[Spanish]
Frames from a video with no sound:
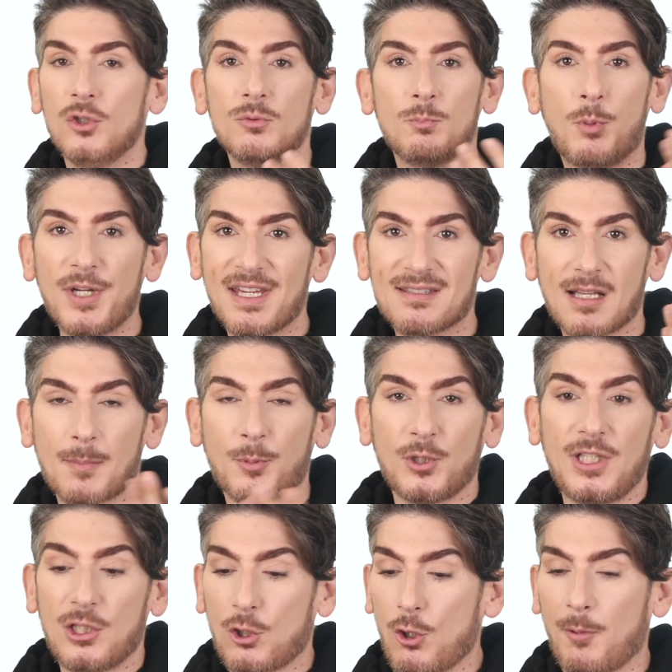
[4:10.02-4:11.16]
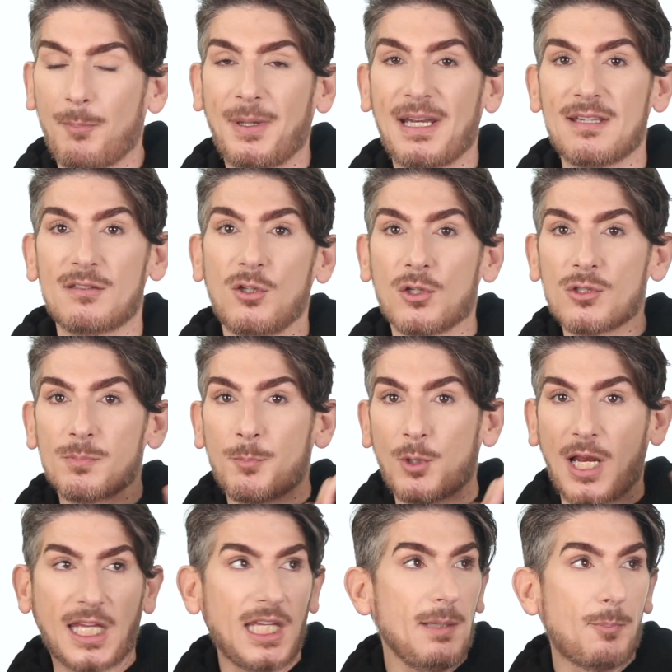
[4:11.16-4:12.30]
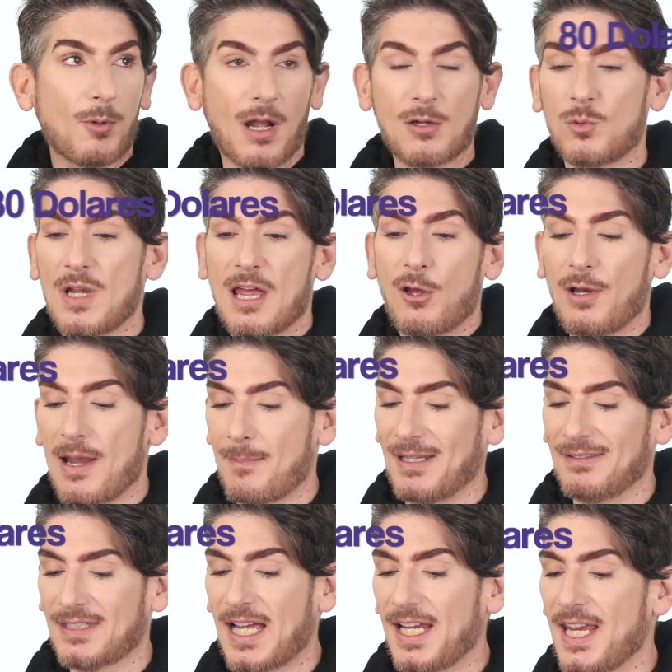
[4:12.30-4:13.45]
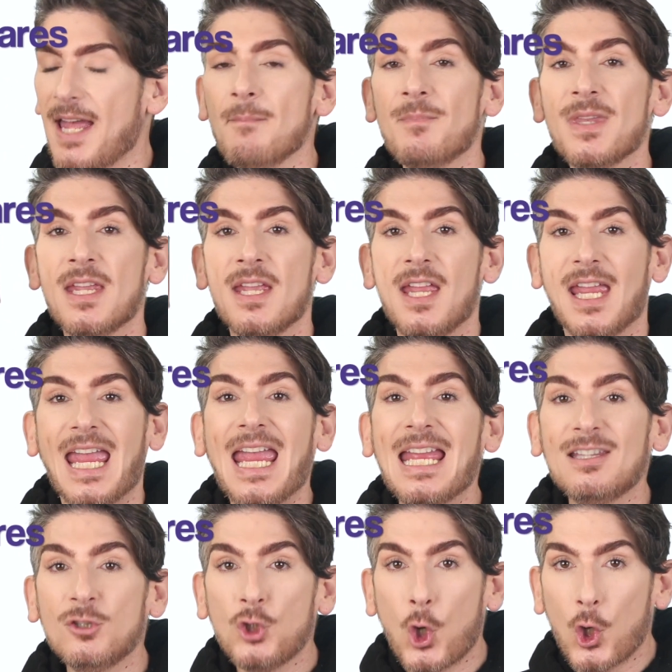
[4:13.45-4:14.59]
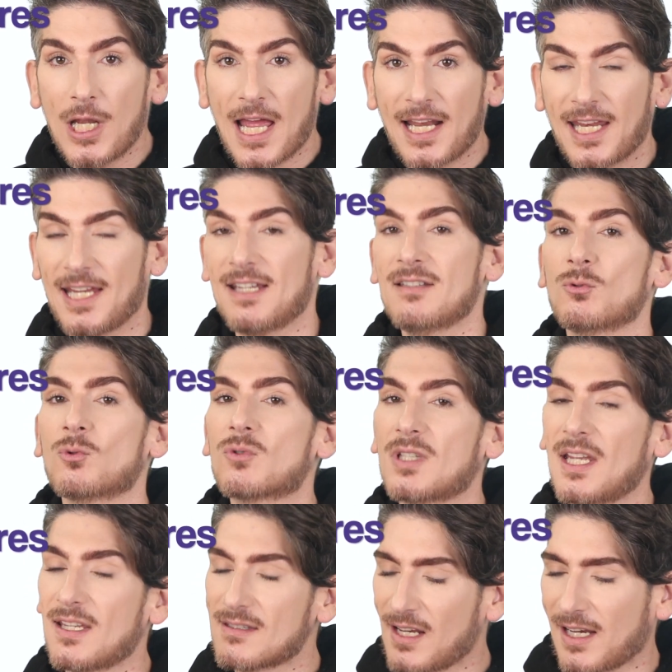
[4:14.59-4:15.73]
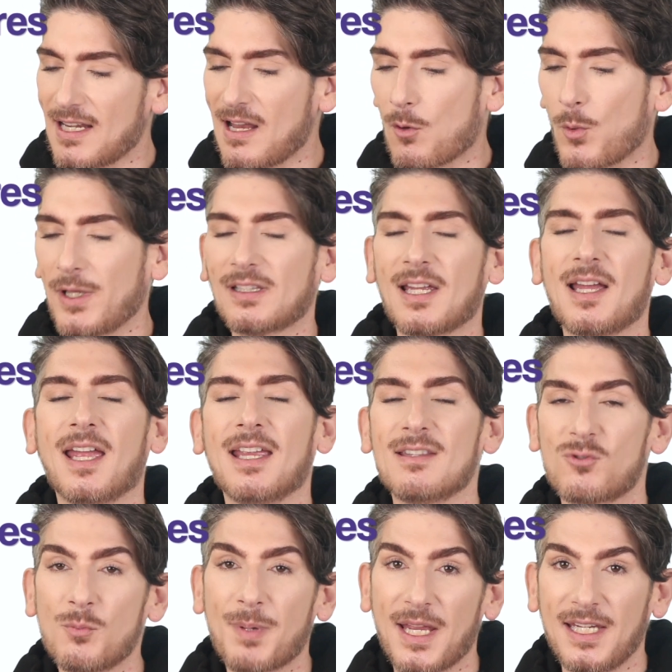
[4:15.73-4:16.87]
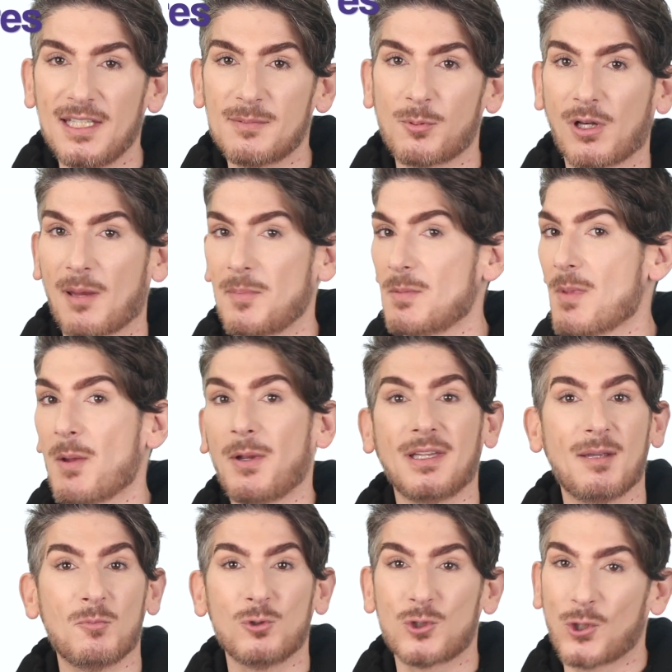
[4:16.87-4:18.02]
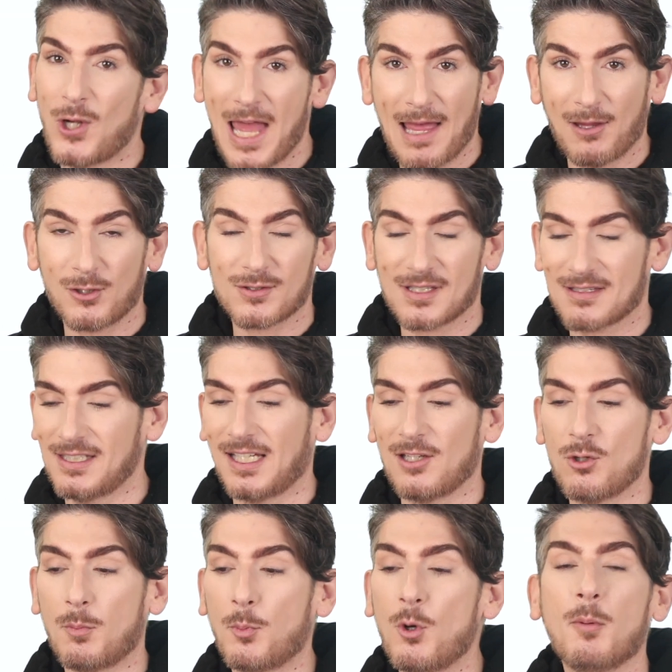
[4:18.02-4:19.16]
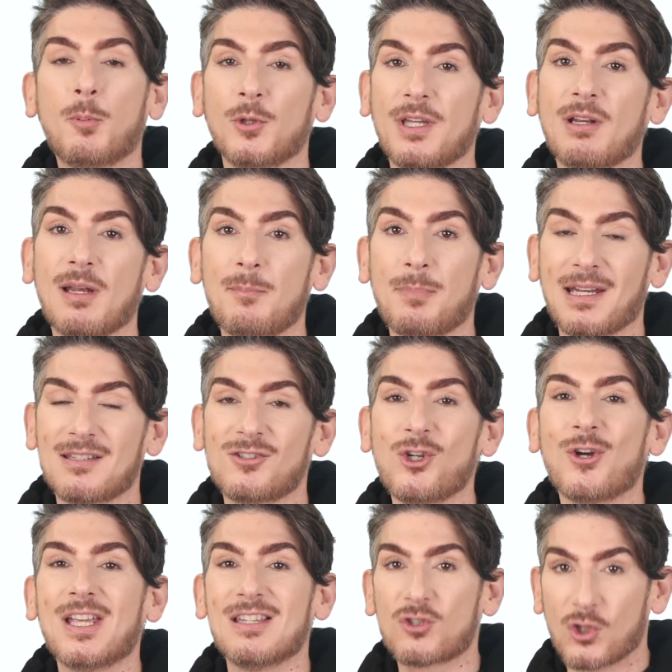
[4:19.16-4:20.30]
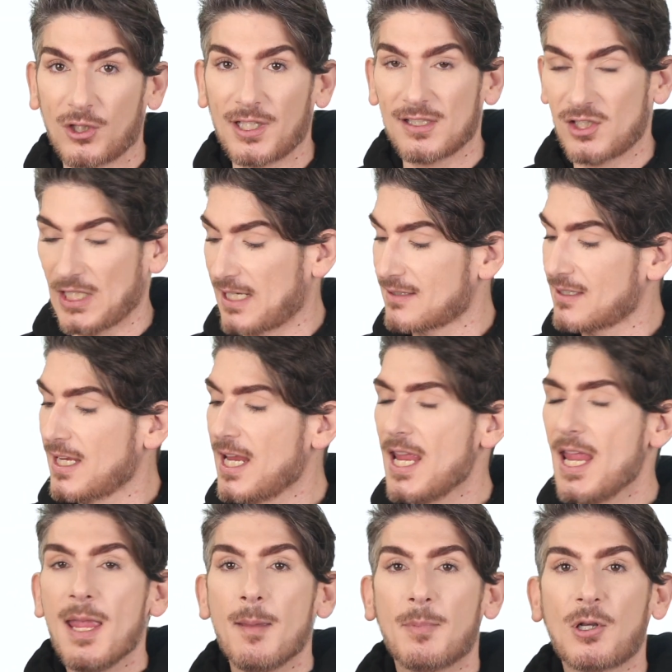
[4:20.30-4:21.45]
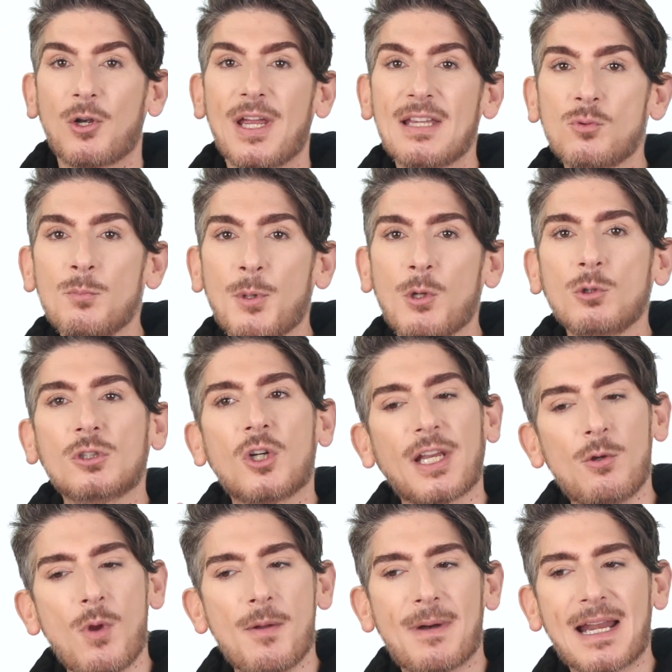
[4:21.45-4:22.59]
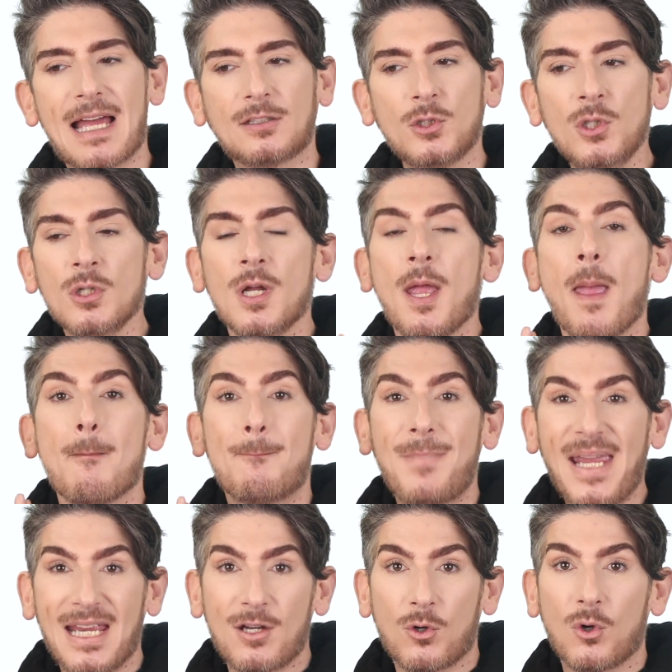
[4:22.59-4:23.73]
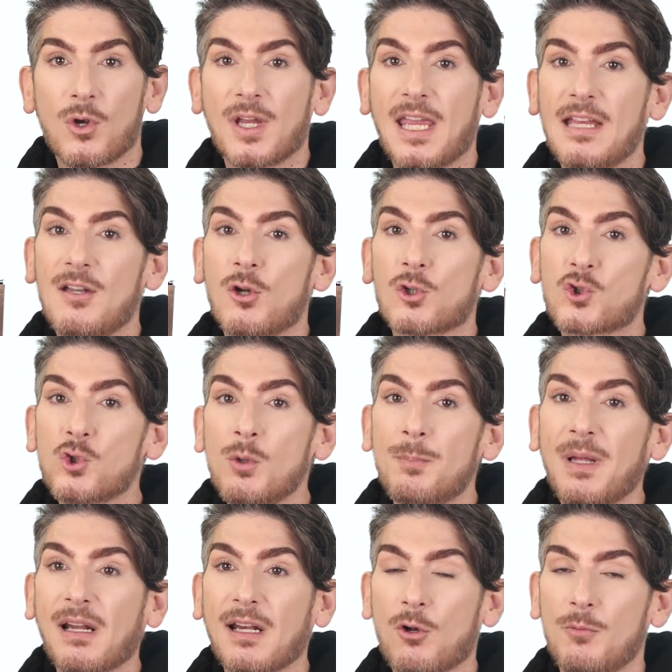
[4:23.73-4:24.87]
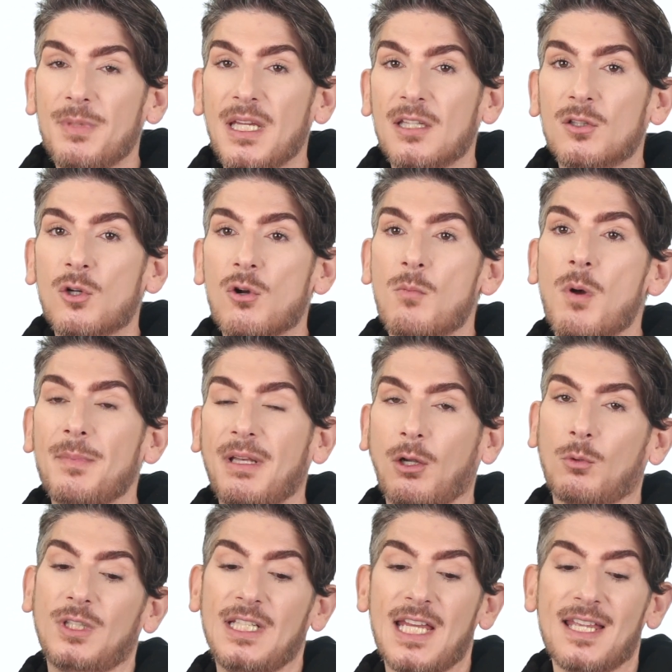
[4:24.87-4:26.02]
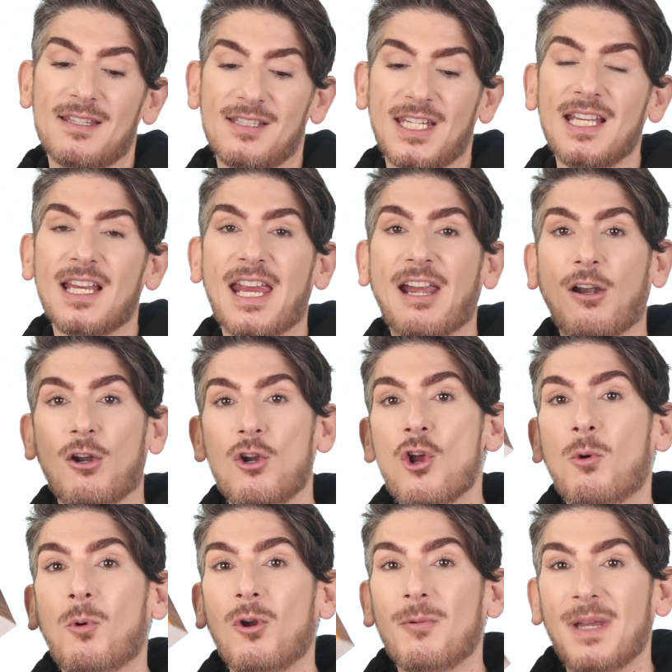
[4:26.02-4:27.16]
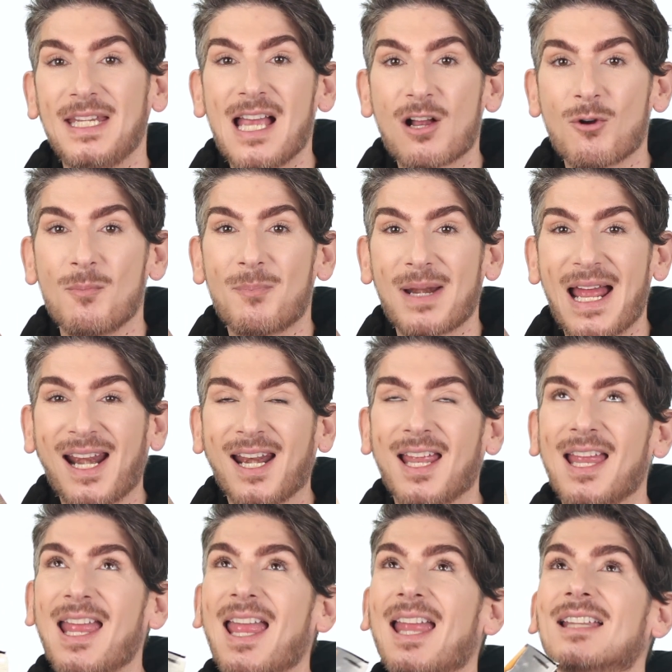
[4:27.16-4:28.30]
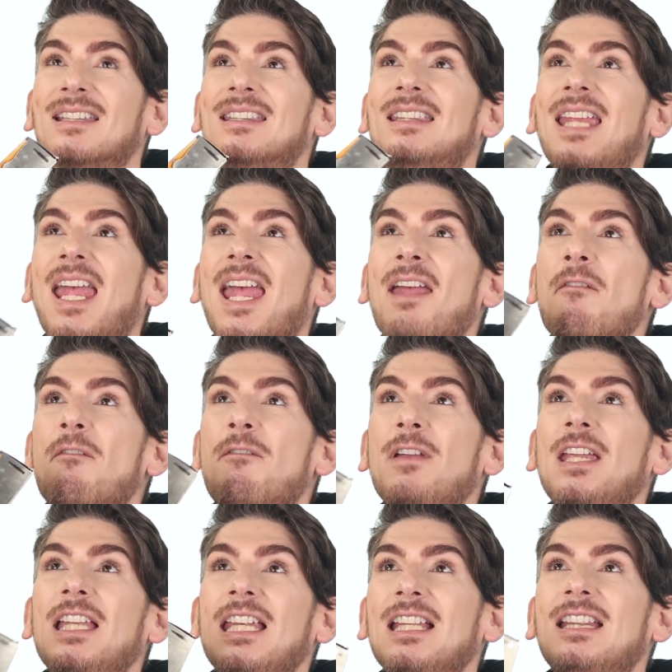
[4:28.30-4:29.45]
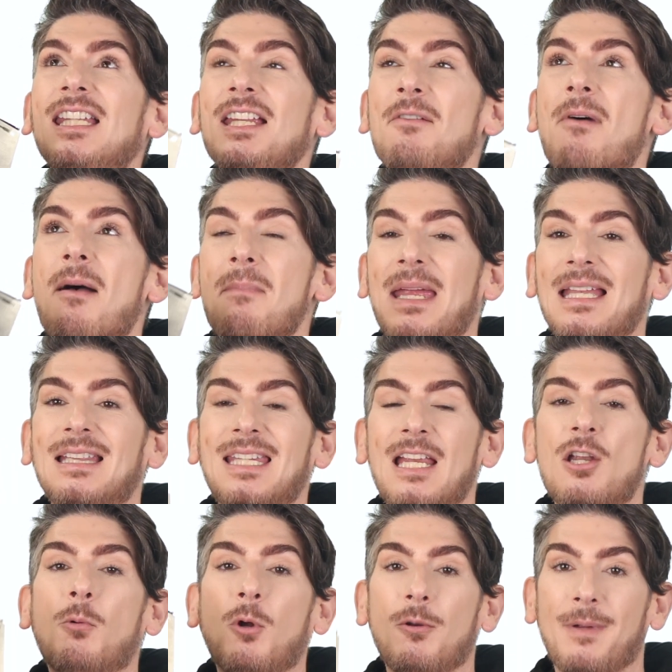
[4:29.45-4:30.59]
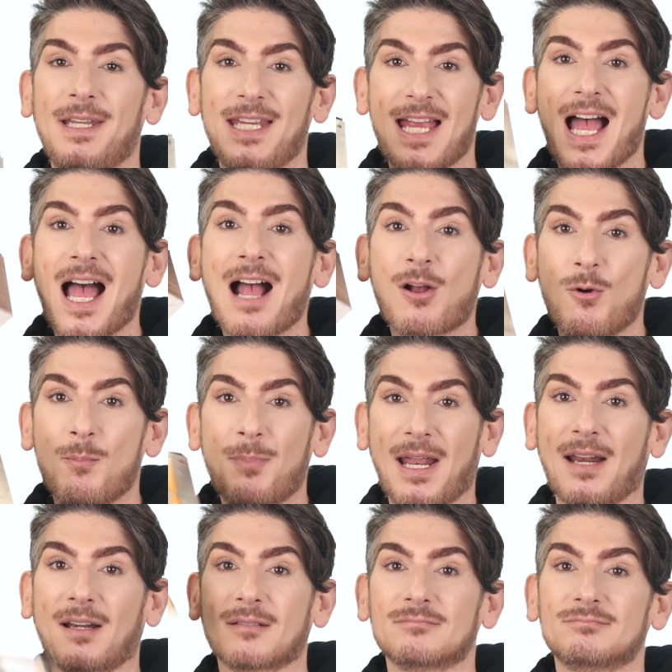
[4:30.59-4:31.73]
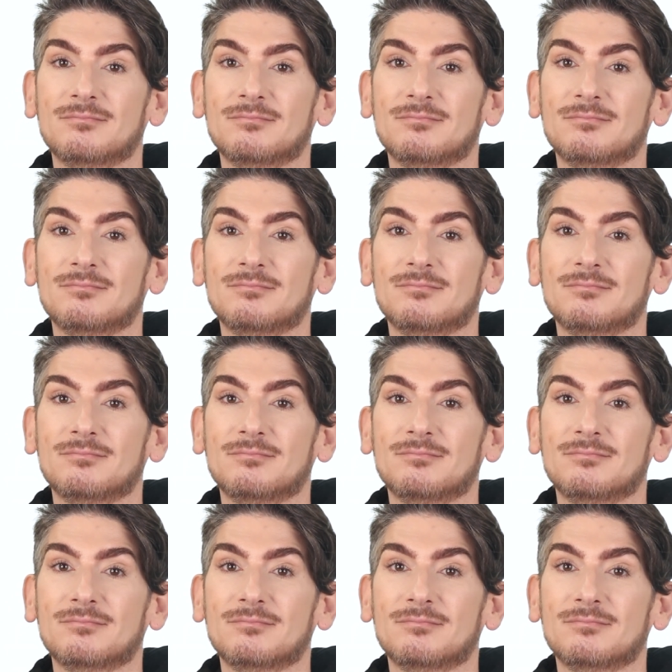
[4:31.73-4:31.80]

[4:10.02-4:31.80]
Voy a estar poniendo los precios por aquí, por algún lado de la pantalla. En dólares, ustedes saquen la cuenta en su país porque a mí me ven de muchos lados, así que no puedo poner el precio en soles, chicas. Pero es un producto que no es barato, pero que lo súper recomiendo como mi rutina de skincare. Lo volvería a comprar, definitivamente lo volvería a comprar.